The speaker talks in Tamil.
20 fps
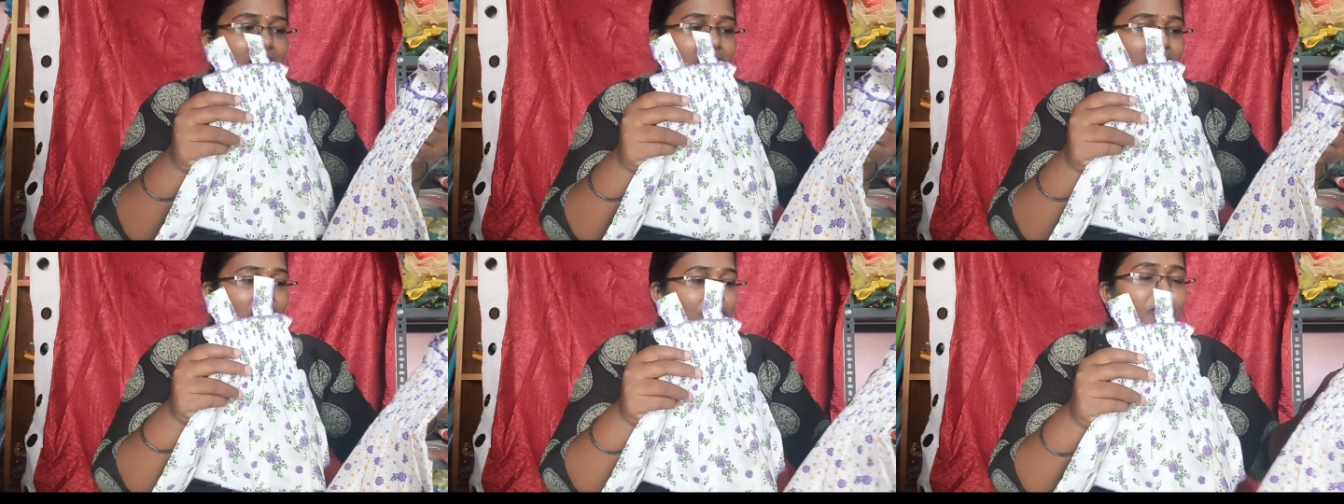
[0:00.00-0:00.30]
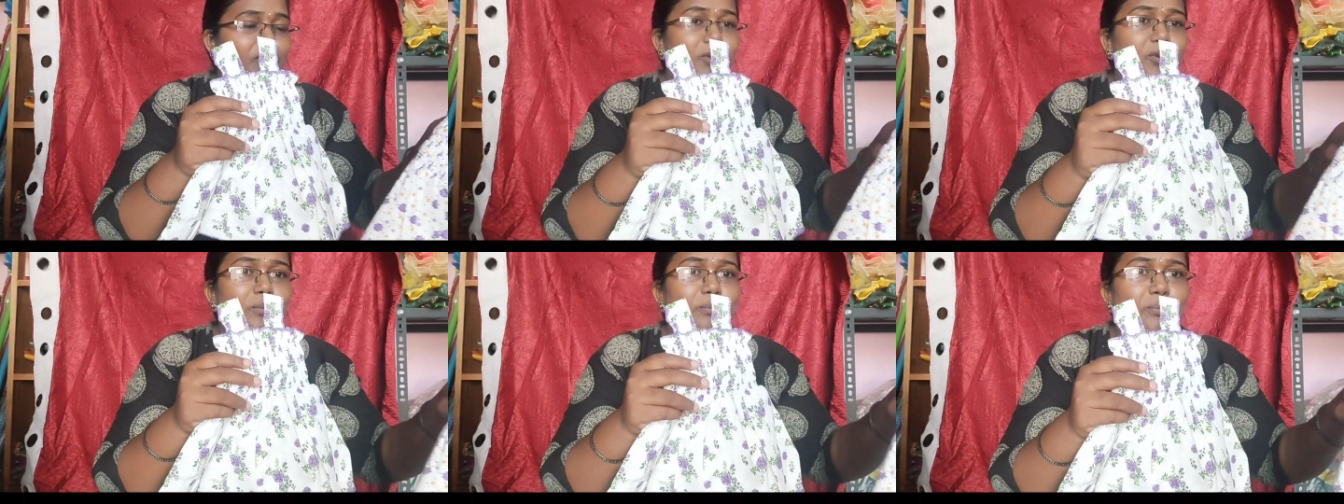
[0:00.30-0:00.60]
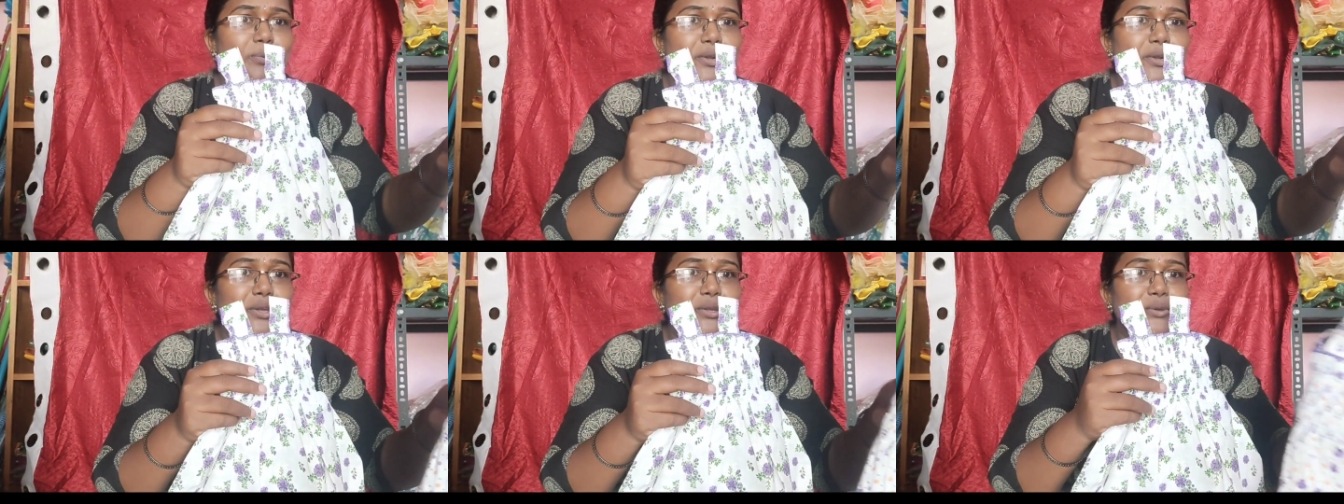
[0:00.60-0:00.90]
அவ்வளோ
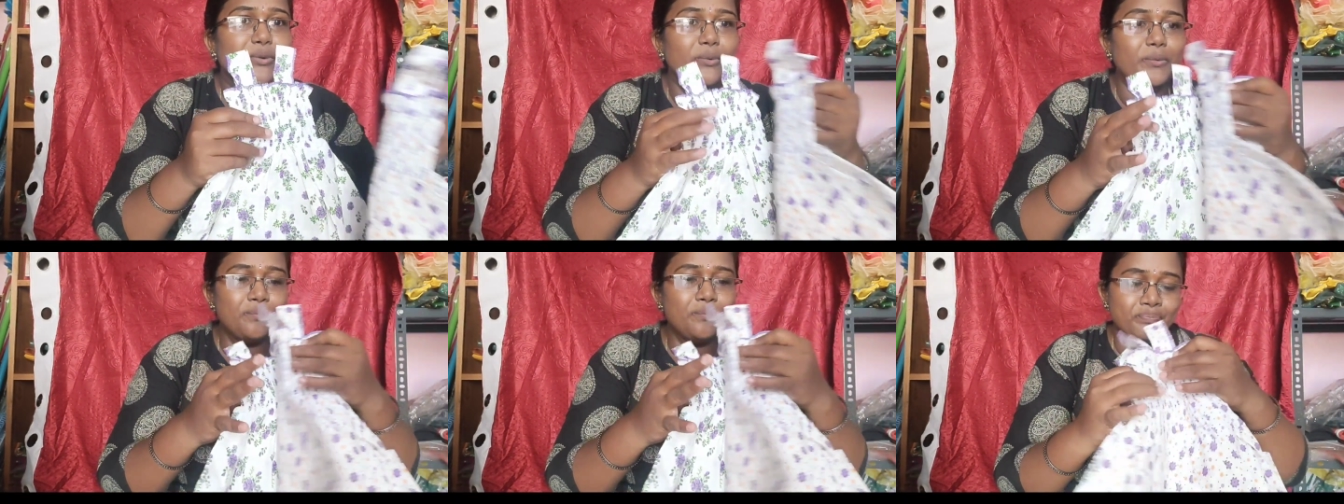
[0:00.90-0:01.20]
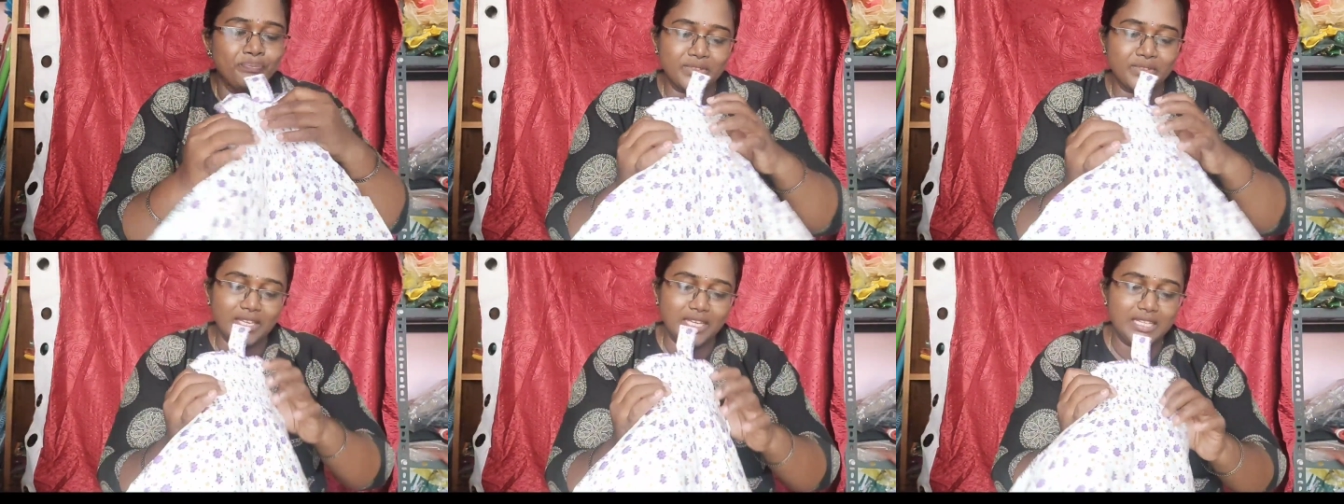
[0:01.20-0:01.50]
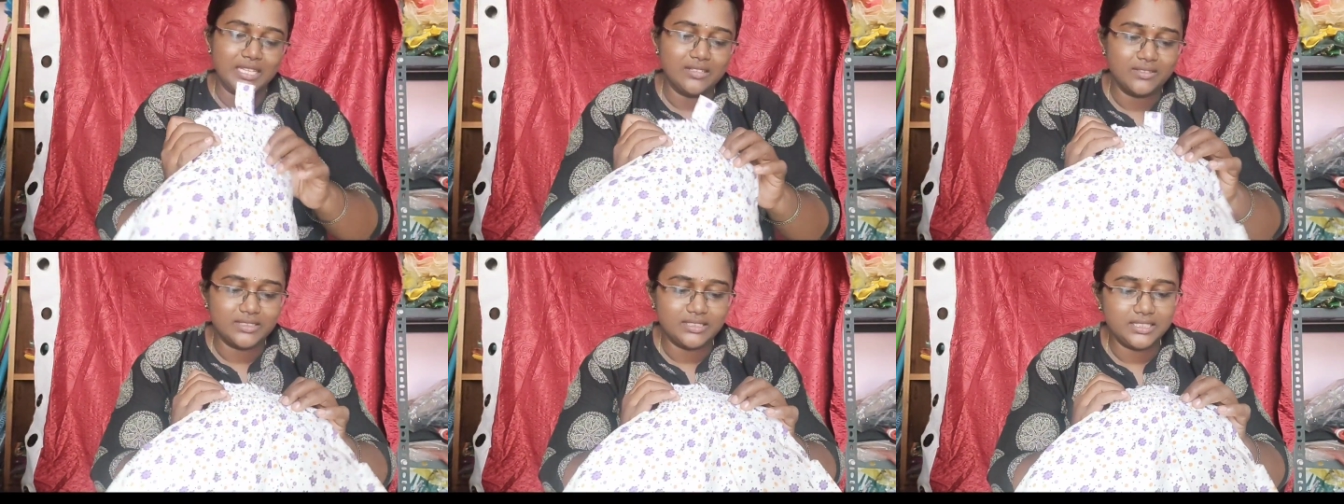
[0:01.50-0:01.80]
பிடிக்கும்
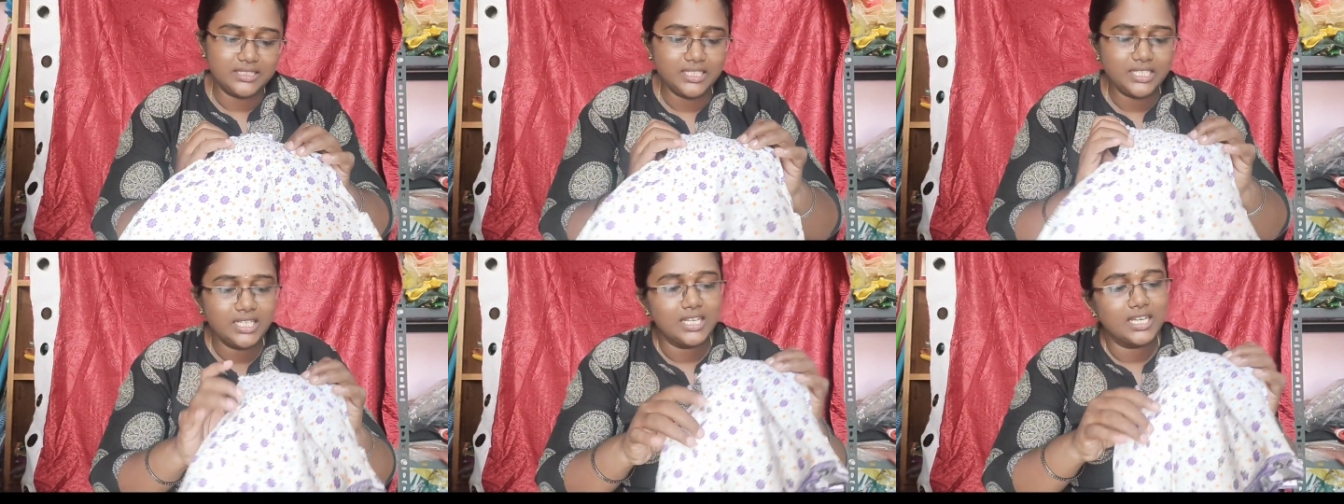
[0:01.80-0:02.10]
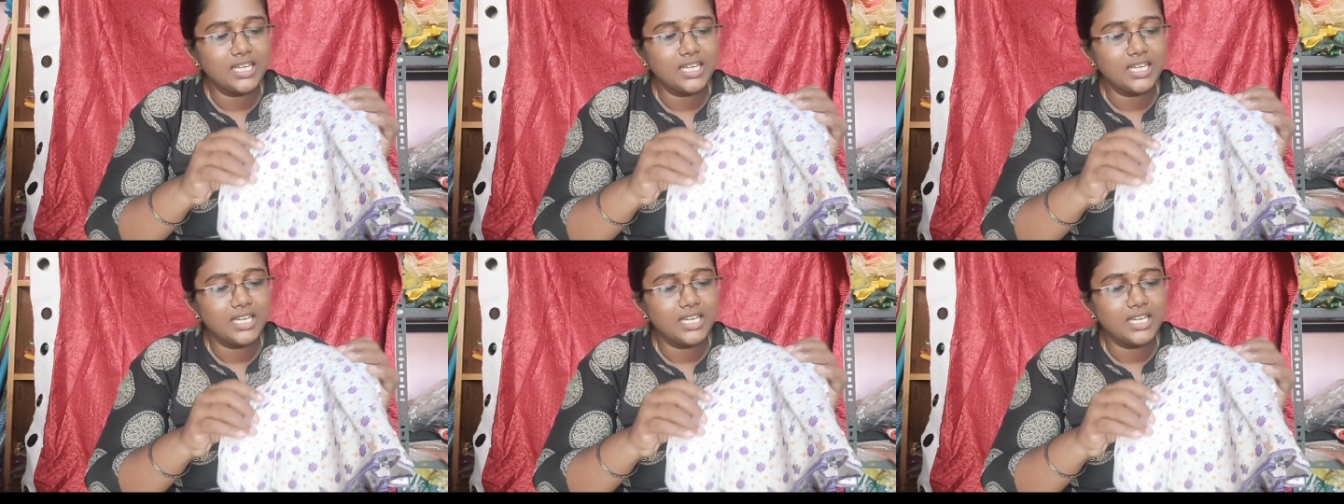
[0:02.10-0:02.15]
இது வந்து